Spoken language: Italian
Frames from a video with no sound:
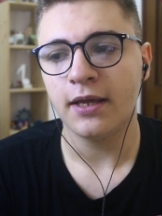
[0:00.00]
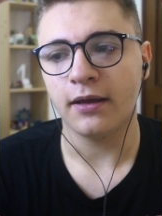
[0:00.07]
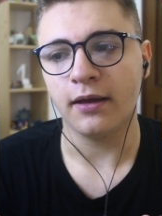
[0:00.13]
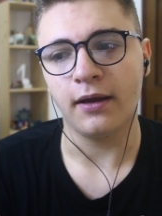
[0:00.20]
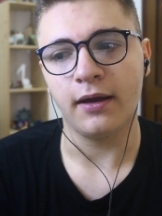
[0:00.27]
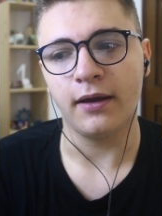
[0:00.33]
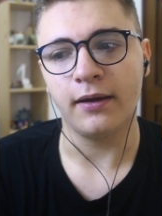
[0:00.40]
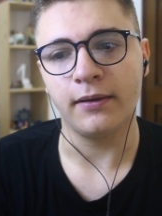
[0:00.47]

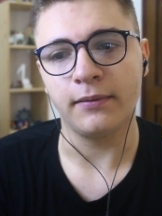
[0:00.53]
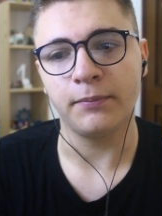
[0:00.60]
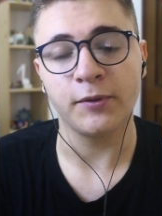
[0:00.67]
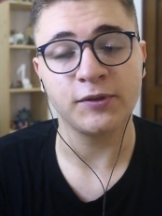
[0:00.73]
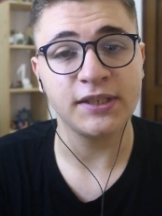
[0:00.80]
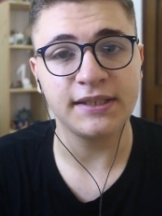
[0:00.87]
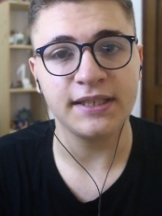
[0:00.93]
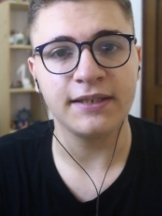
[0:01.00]
eh,
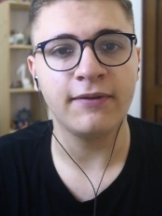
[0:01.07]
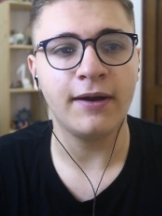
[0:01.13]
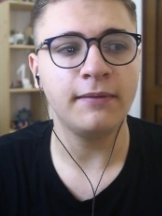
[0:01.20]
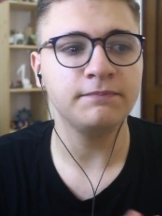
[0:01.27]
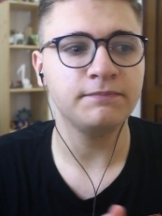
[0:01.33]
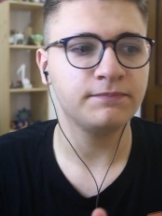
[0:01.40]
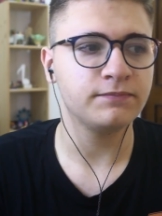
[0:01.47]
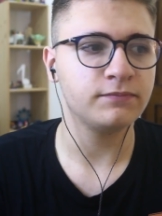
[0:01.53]

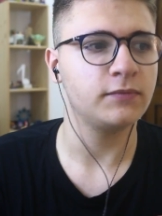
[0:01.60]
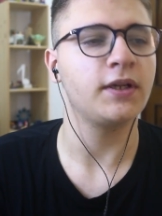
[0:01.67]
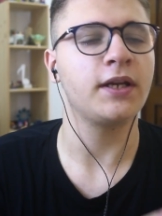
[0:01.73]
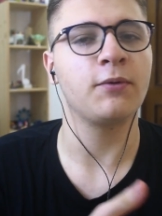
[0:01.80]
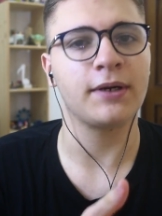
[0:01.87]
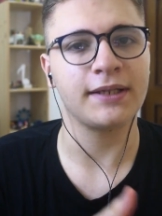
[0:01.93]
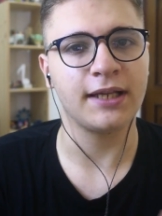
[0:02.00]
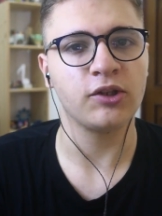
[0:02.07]
positiva,
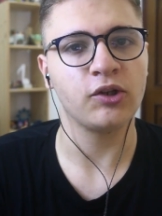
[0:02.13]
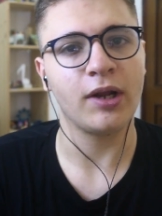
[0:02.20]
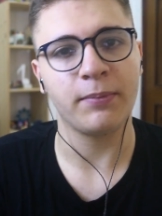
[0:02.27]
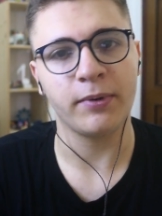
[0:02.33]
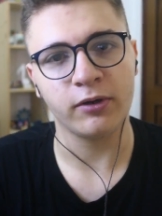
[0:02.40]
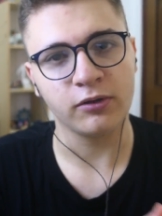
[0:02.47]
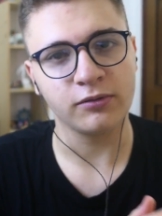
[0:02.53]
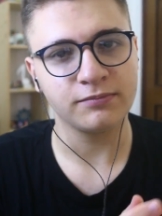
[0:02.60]
riguardandola
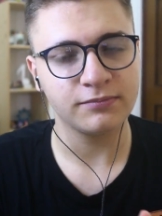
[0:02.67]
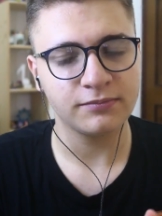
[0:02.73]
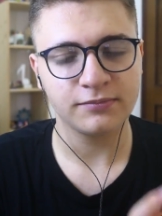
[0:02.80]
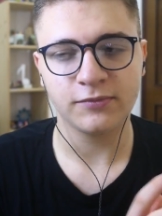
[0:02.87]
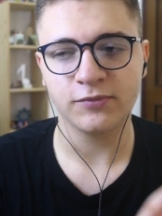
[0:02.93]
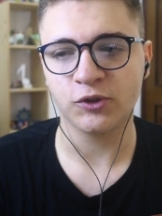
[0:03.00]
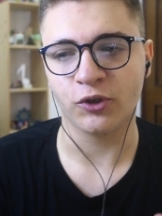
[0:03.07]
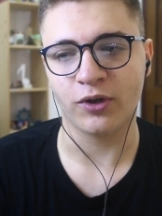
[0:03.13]
però
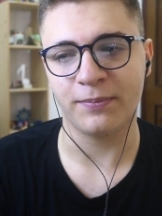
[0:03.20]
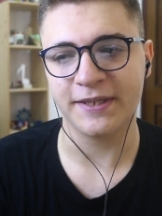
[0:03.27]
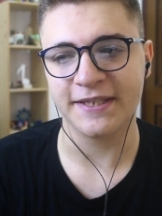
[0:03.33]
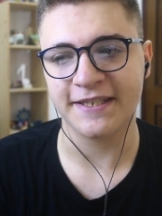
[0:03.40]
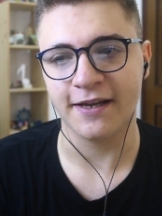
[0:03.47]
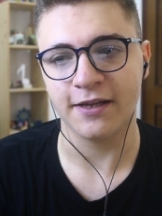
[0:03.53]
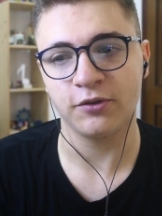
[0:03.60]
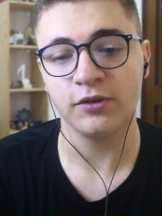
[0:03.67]
ci ho
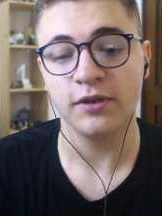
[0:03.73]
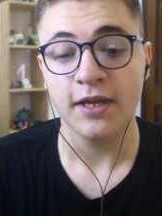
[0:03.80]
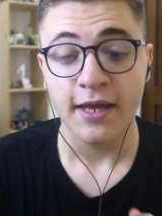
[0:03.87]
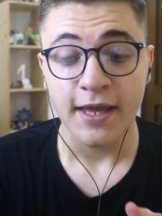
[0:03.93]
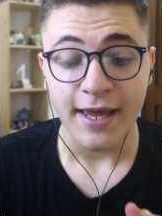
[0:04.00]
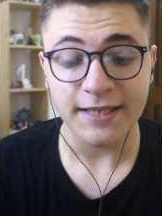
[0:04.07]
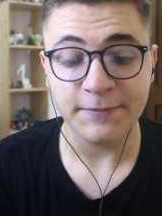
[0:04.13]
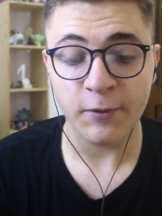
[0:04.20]
ripensato
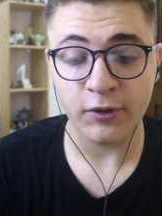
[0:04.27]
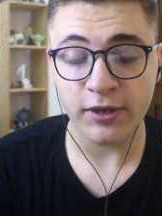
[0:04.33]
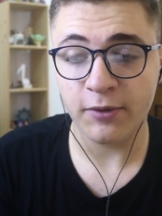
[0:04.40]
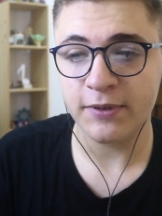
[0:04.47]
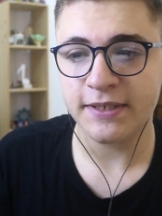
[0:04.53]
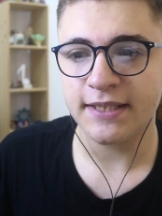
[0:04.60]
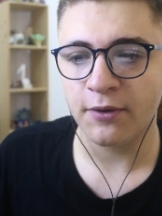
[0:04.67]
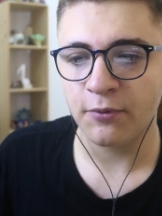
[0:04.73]
e spero che
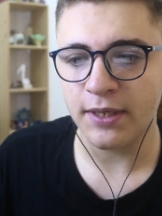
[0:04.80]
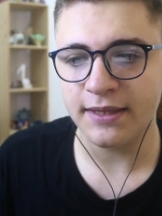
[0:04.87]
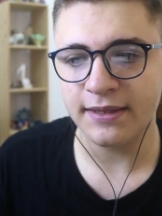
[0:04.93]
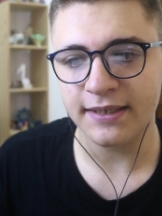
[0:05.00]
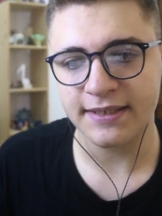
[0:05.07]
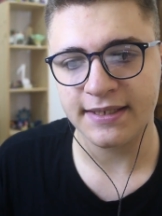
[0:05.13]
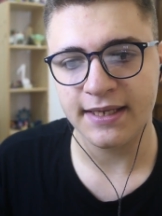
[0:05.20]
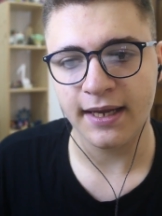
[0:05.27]
questa
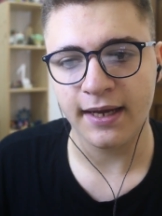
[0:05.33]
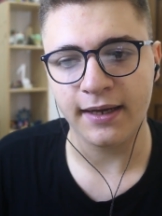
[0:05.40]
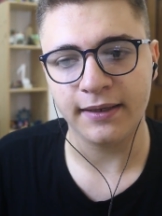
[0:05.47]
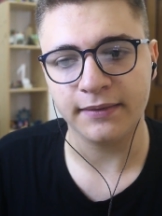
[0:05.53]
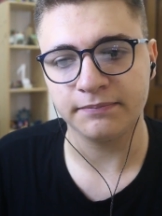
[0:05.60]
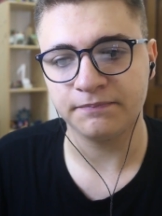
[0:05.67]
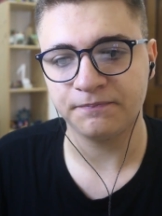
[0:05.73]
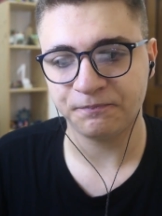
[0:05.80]
quinta
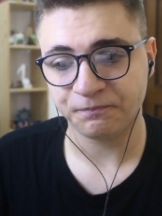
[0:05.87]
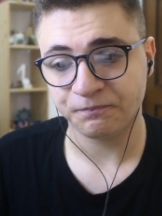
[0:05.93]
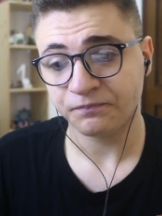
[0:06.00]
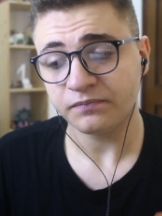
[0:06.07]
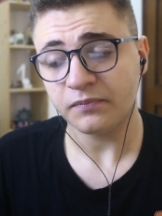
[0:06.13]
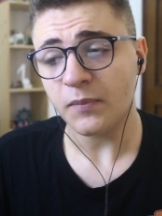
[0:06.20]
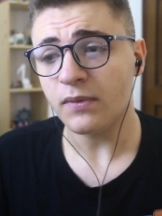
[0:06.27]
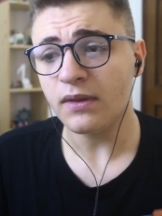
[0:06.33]
sia
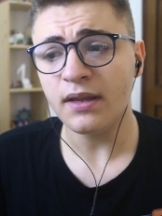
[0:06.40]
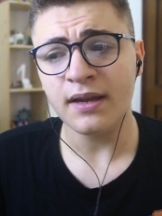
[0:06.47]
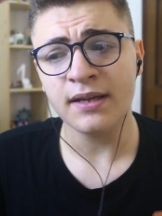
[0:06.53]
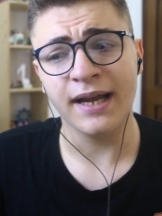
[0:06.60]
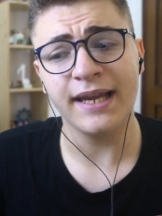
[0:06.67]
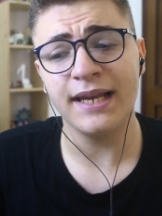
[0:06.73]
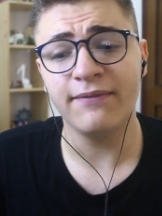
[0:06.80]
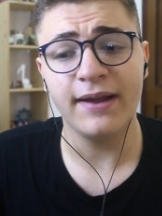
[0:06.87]

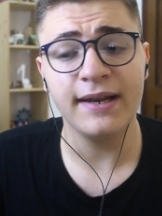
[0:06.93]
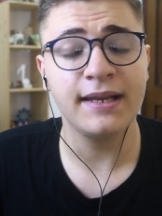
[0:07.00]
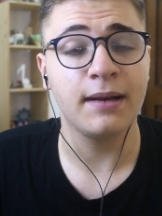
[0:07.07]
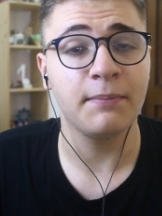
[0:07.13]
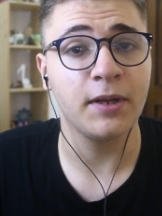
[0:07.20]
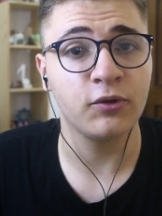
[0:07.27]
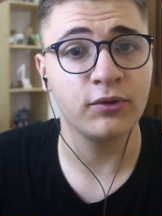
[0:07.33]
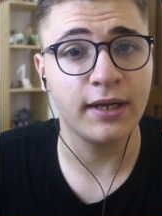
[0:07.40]
ai livelli
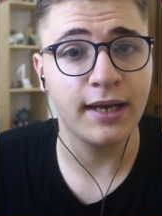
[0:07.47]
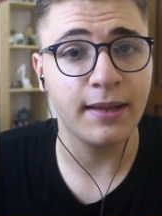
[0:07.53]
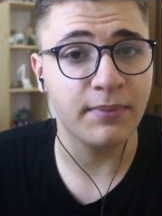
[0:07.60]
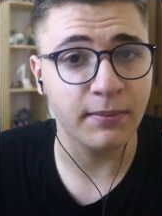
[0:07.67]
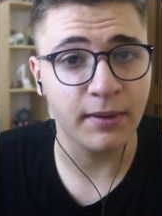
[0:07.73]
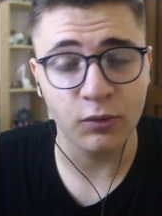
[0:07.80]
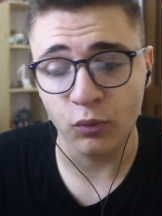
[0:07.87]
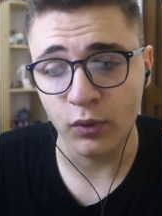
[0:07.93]
almeno delle
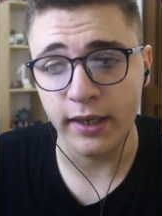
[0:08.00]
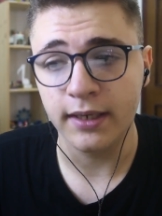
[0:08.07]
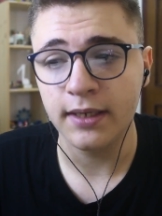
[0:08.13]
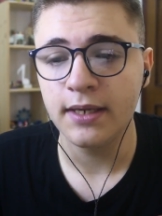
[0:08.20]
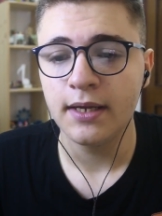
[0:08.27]
prime due